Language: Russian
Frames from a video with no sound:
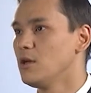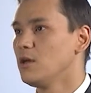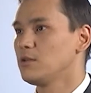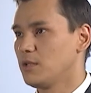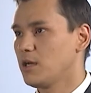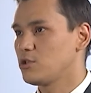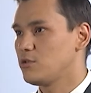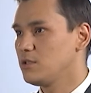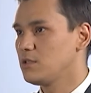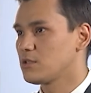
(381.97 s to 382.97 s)
Там, да,
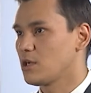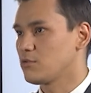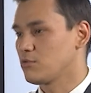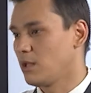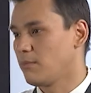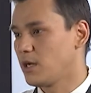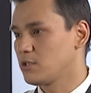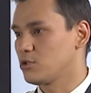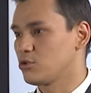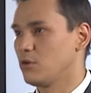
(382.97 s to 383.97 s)
очевидно, сразу нам
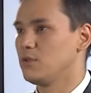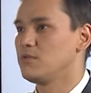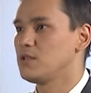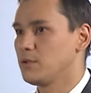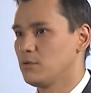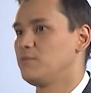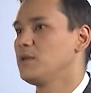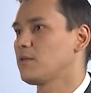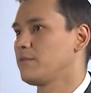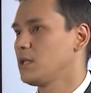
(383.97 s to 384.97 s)
кажется, что они все пойдут в
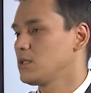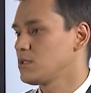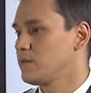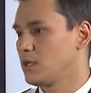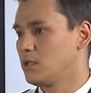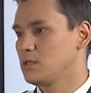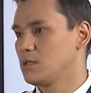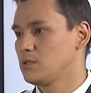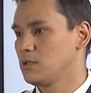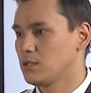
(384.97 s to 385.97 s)
микрофинансовые
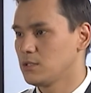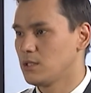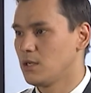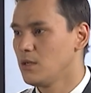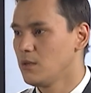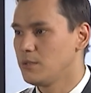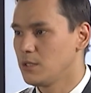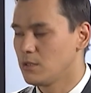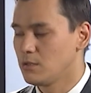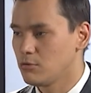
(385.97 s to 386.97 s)
организации и так далее,
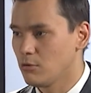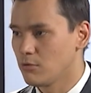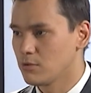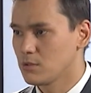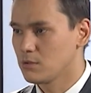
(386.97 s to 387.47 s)
перекредитовываться.